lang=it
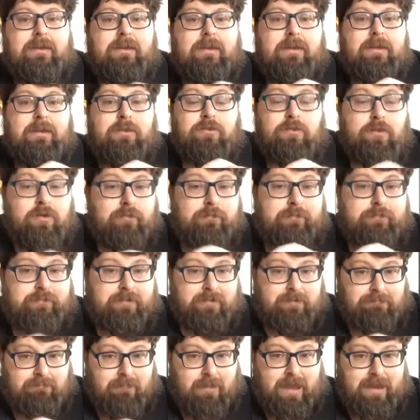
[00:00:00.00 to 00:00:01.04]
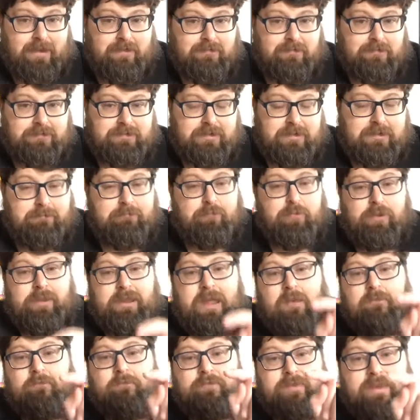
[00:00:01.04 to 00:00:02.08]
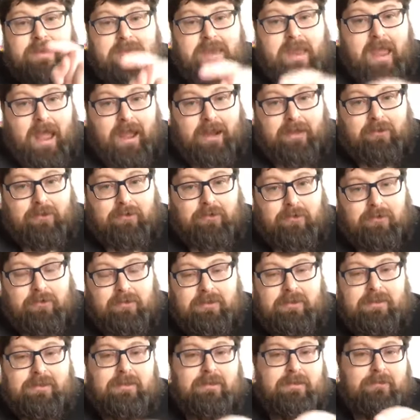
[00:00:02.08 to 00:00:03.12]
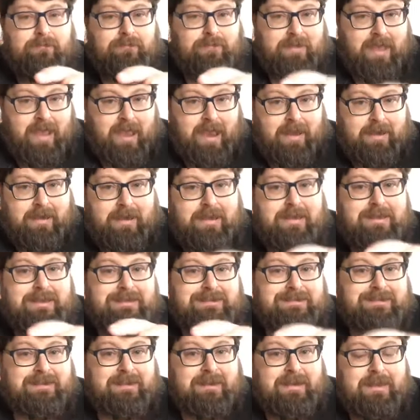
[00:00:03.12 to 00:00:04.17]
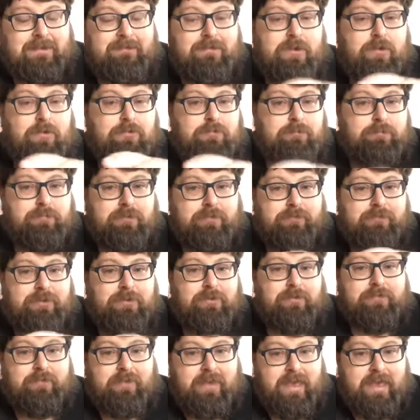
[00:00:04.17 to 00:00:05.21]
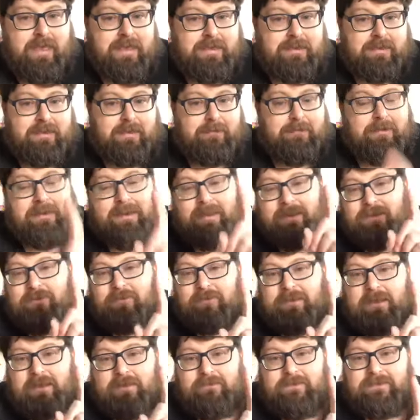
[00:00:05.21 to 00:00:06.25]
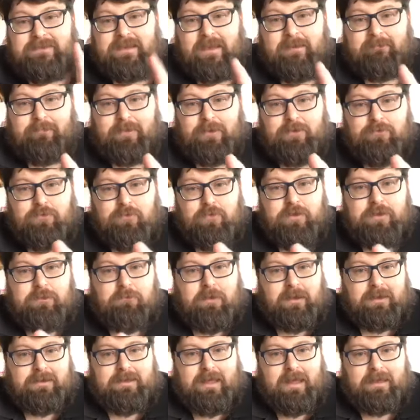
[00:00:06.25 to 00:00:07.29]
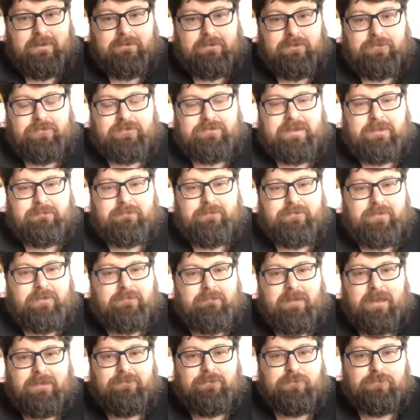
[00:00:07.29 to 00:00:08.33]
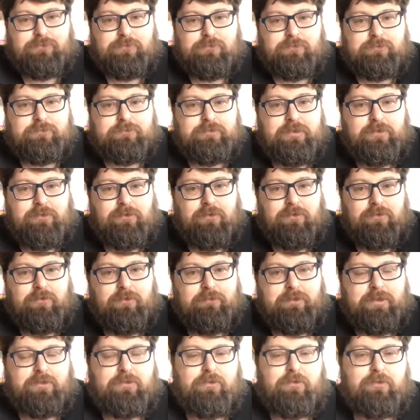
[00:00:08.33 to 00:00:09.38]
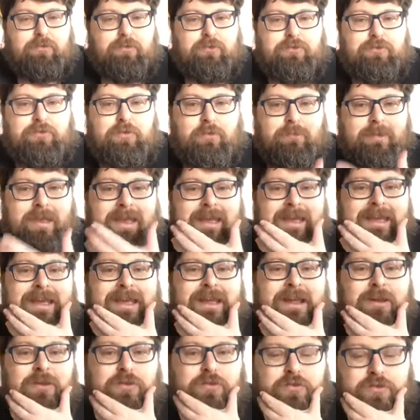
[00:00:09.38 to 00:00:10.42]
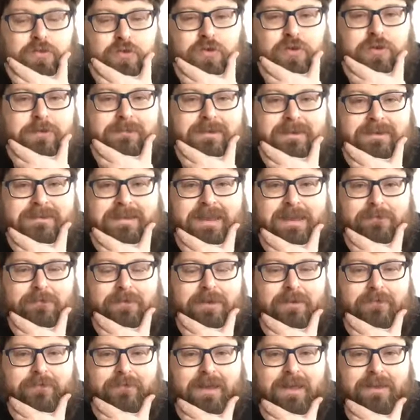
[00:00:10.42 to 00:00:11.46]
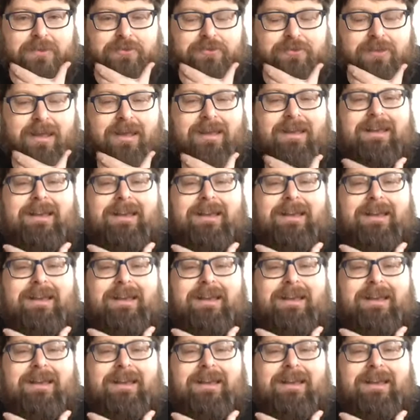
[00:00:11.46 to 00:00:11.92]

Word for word: non firmandosi, poiché è un vigliacco, viene e scrive con un profilo fake, perché ricordatevi sempre, noi guardatevi, ci stiamo firmando tutti col nome e col cognome, noi mettiamo la faccia,